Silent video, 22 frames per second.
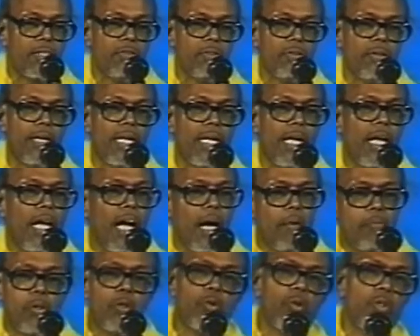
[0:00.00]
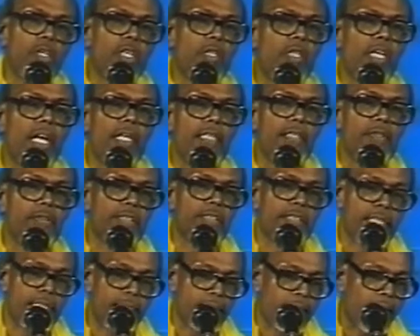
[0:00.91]
விடுவான் அப்புறம் கூட நாலஞ்சு
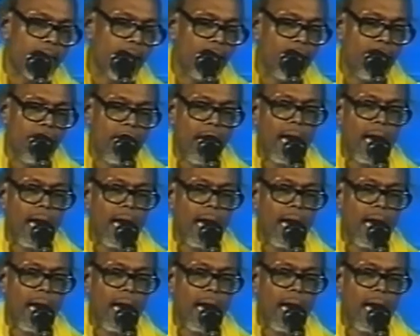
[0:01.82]
வருஷம் இருக்கலாம்